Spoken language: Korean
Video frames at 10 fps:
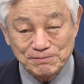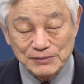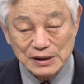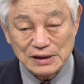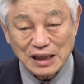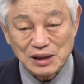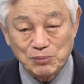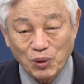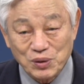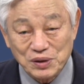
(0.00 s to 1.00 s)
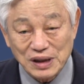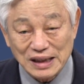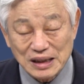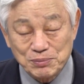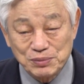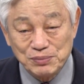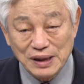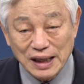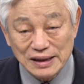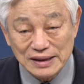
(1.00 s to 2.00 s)
자기는 못 걸어가는 게
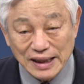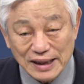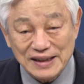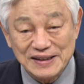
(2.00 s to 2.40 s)
분명한데